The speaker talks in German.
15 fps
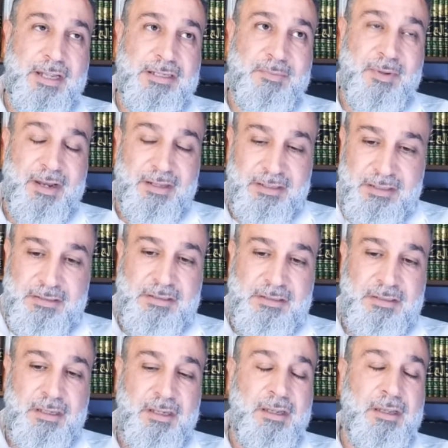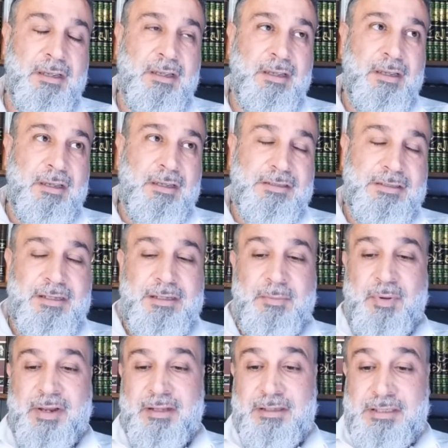was schöner ist als Paradies
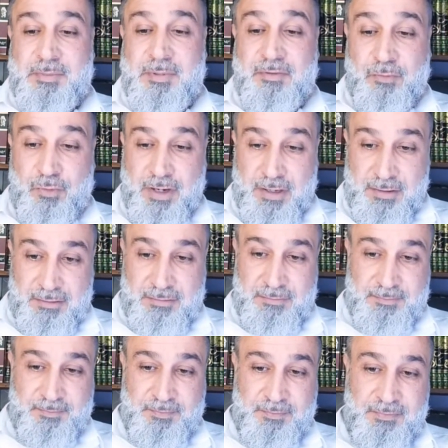sind die Paradiesbewohner.